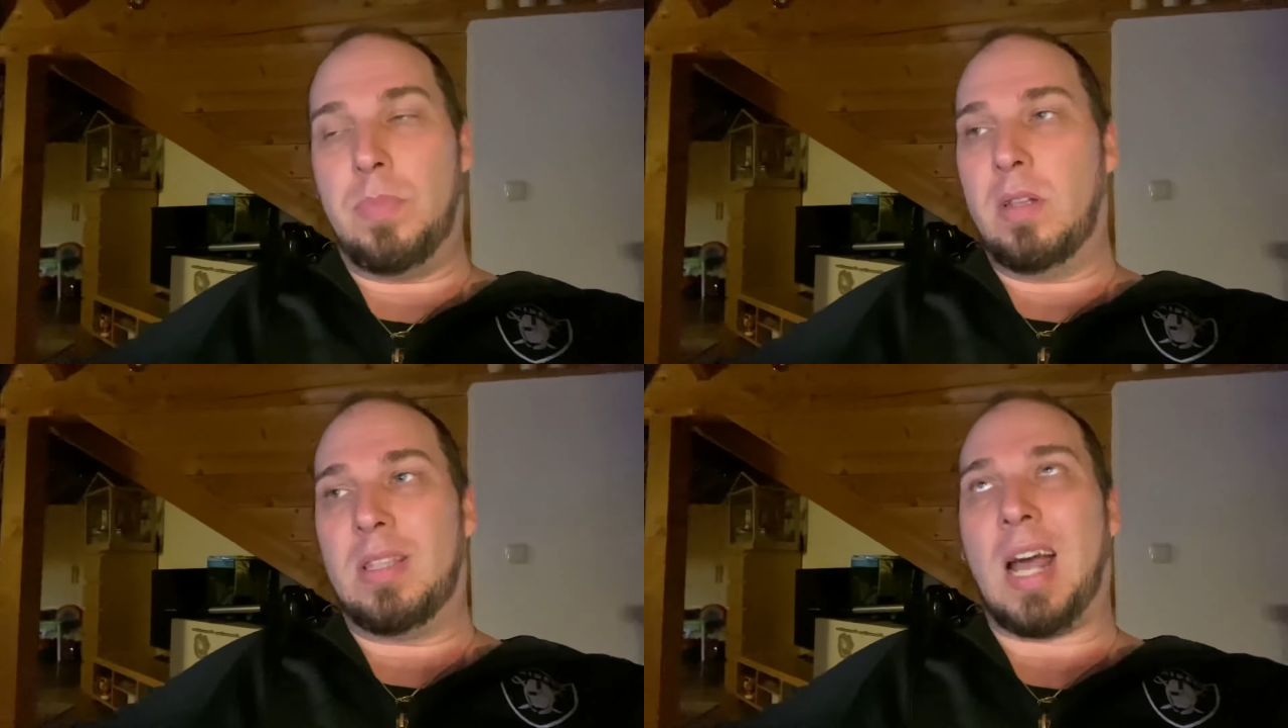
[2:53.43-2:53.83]

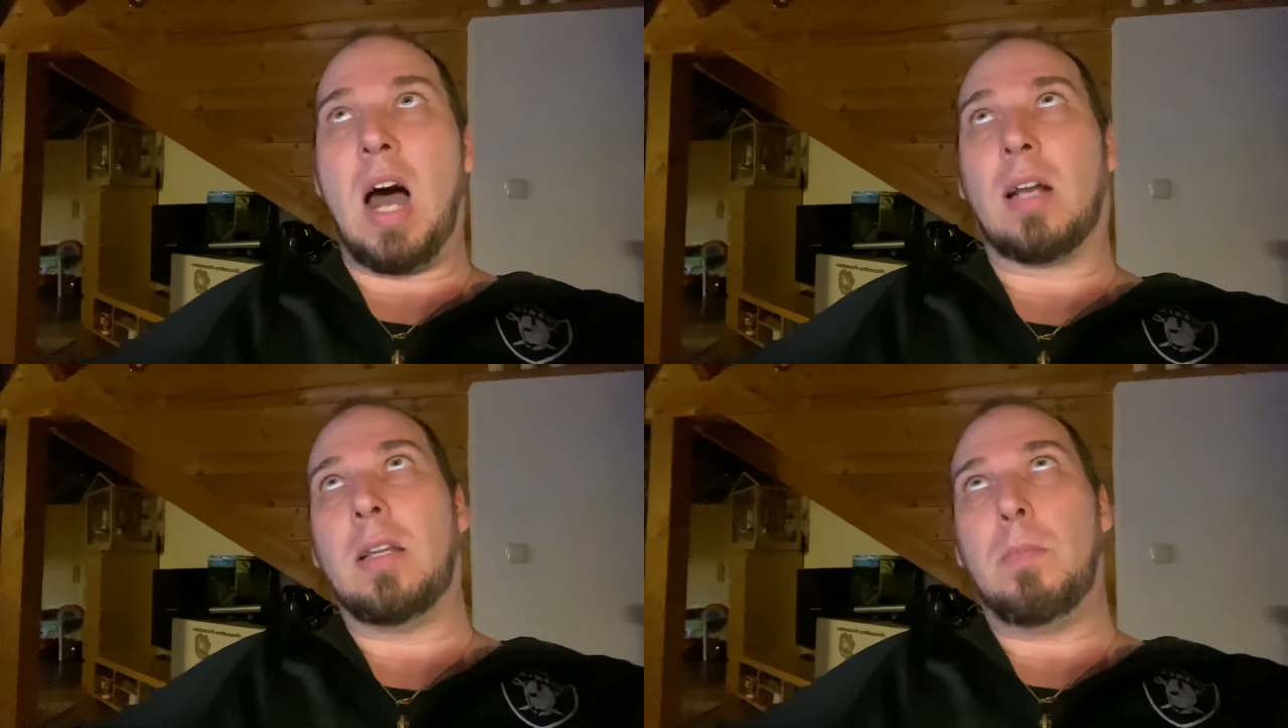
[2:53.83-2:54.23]
äh,
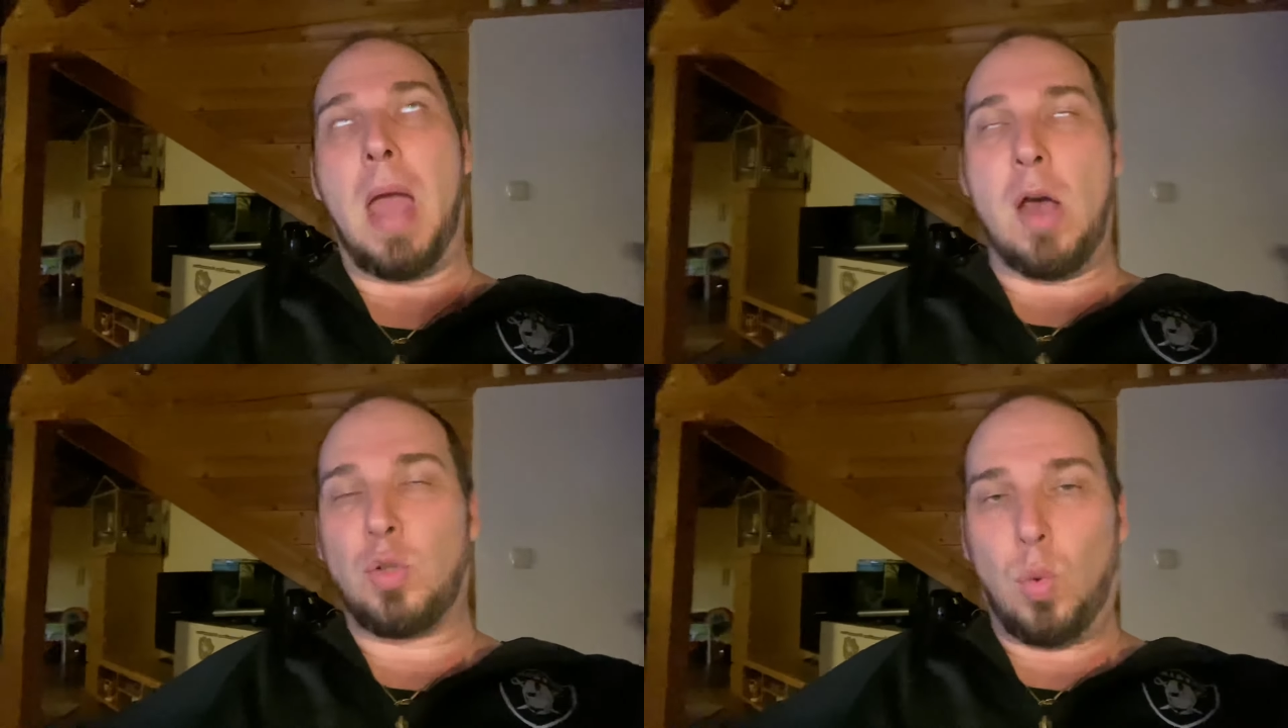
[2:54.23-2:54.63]
tragende
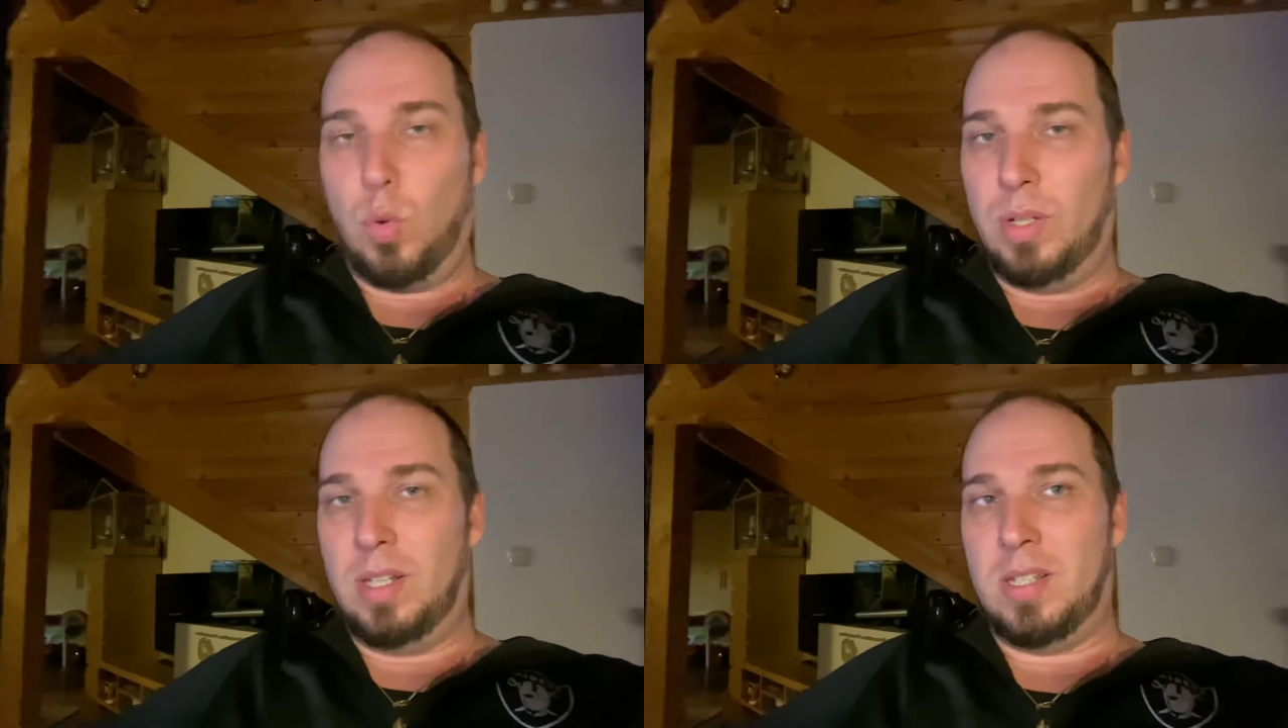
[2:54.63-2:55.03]

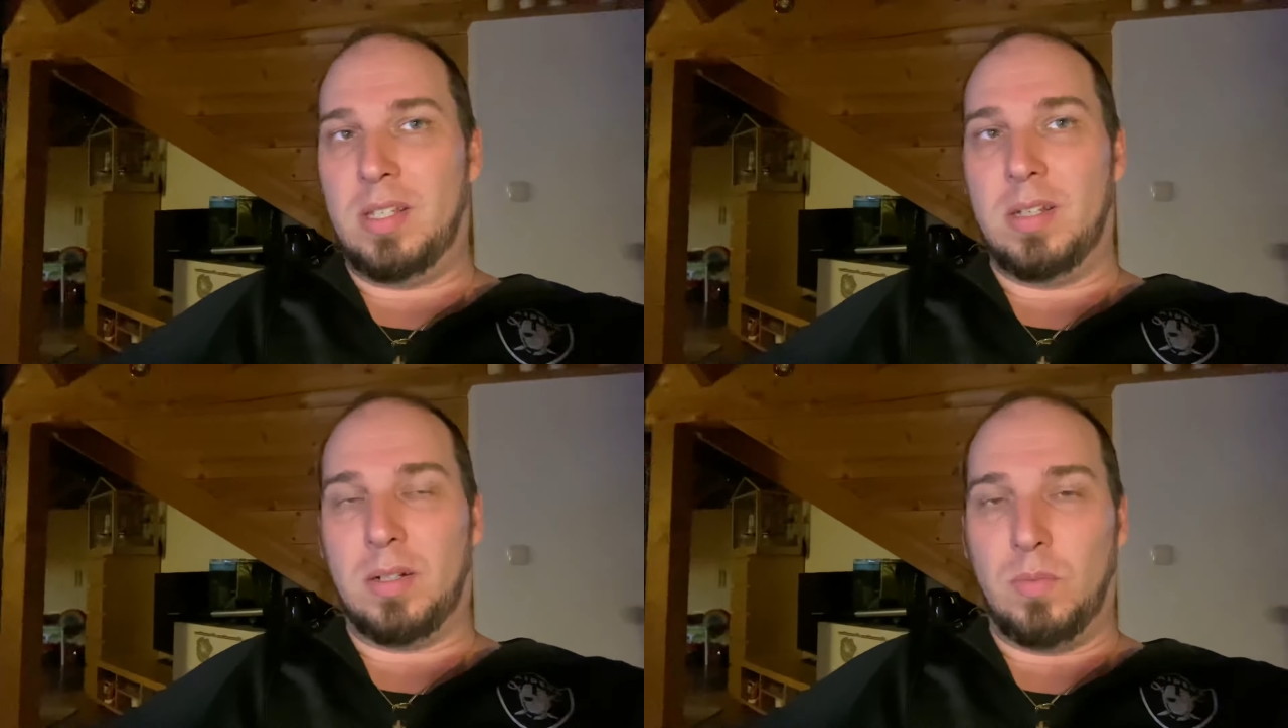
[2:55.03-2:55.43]
Person, die
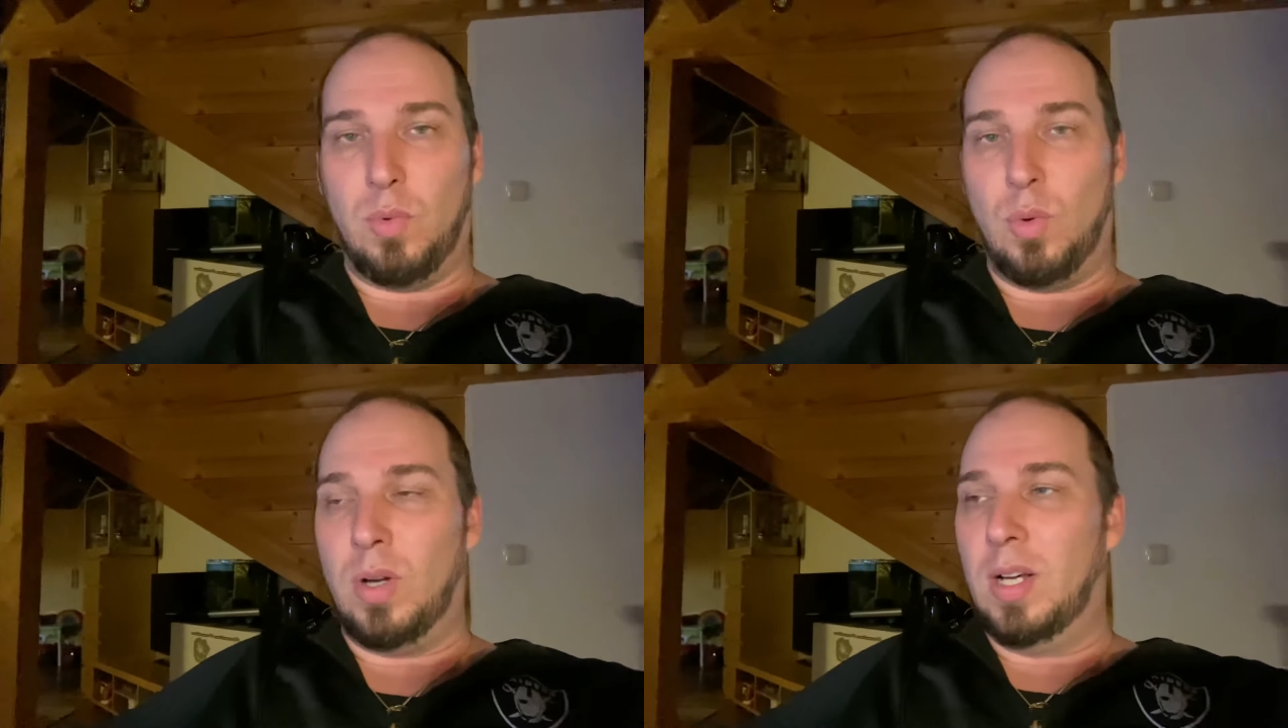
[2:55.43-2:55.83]
sich
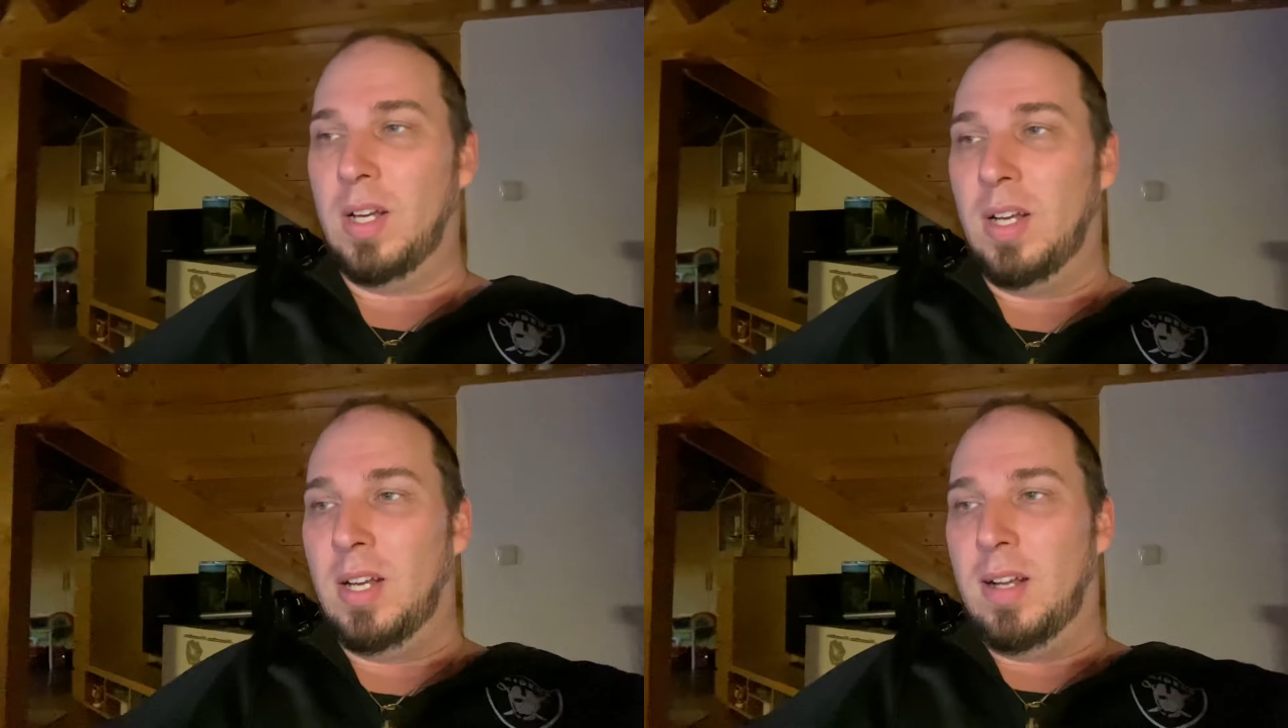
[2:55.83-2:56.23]
irgendwo,
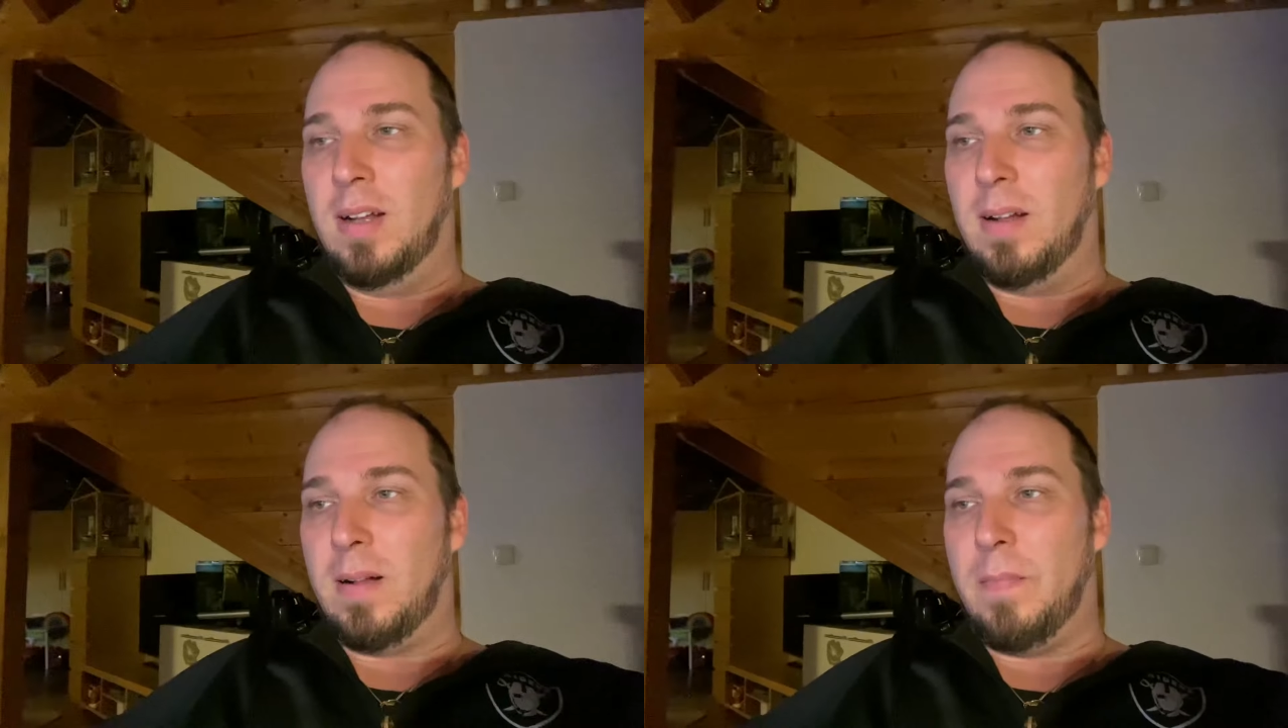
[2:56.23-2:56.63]

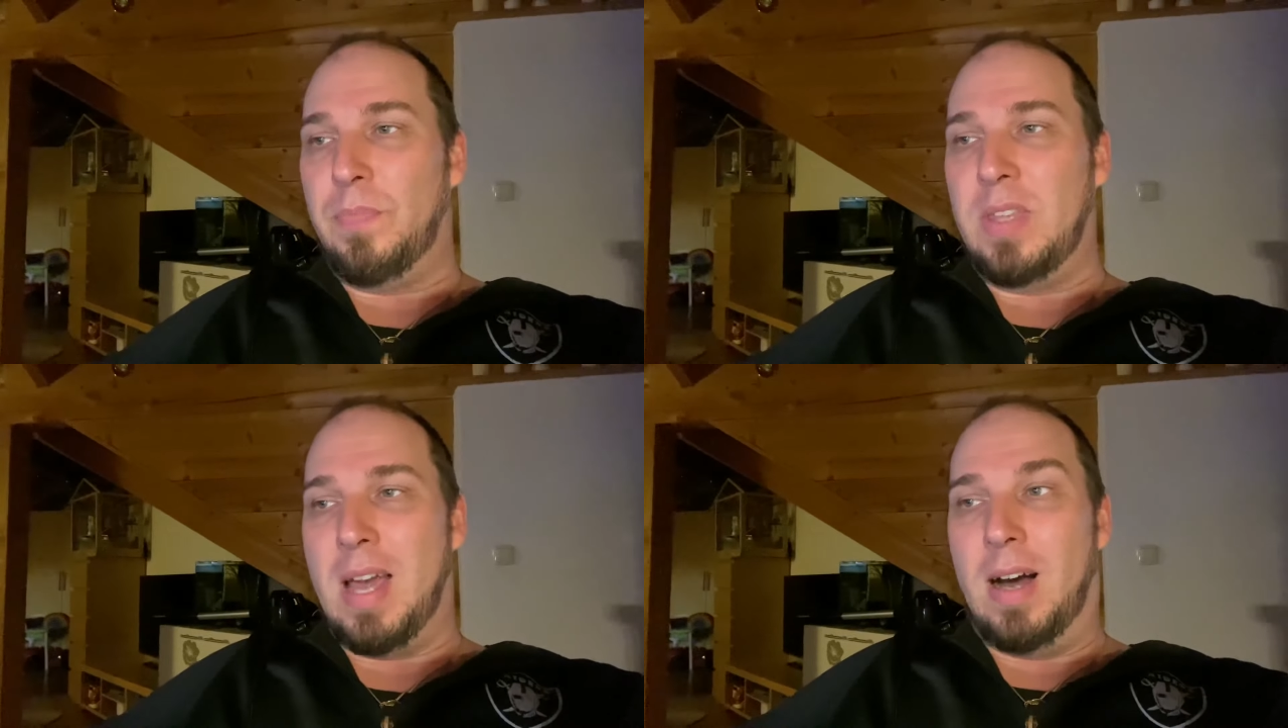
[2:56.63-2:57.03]

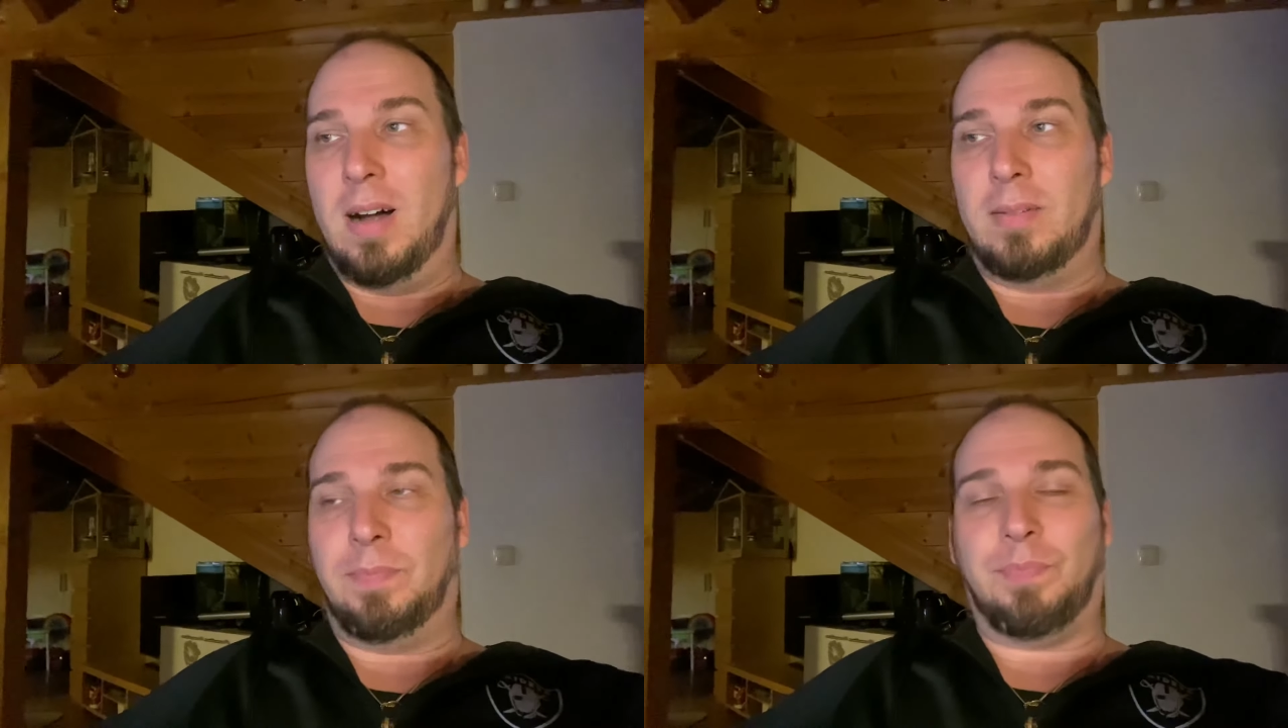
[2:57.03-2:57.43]
ähm,
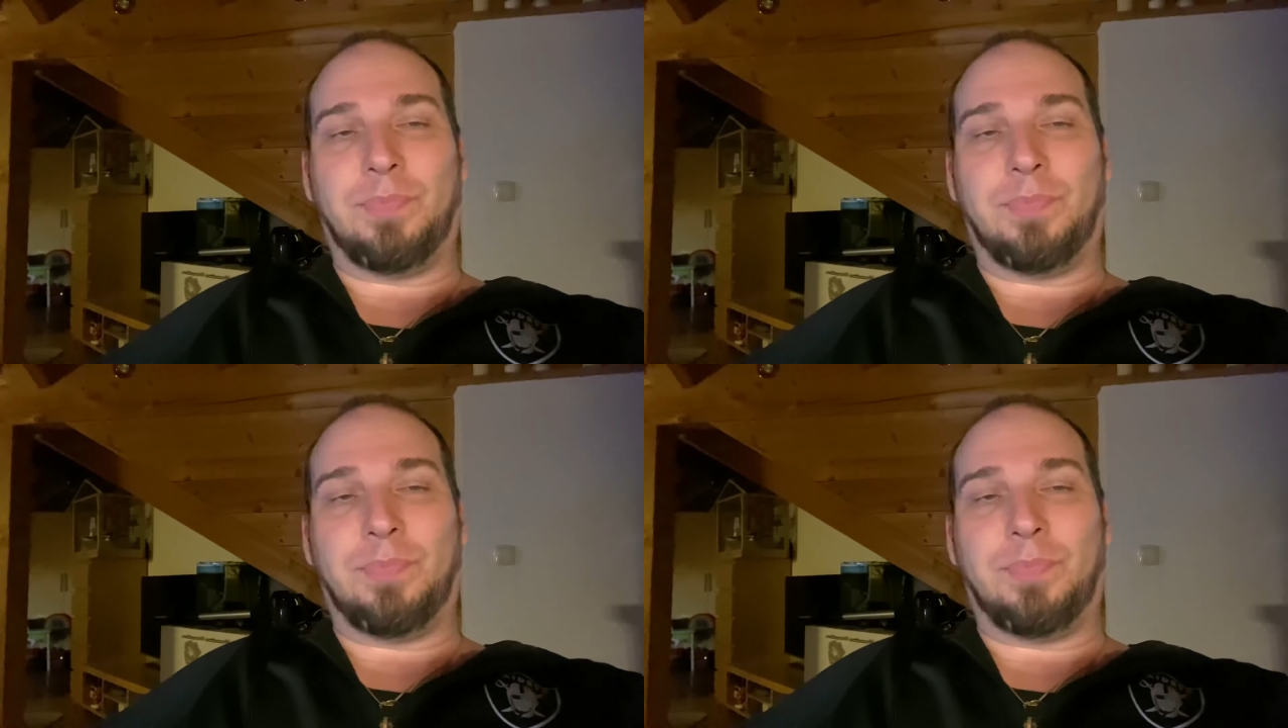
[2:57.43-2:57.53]
ja,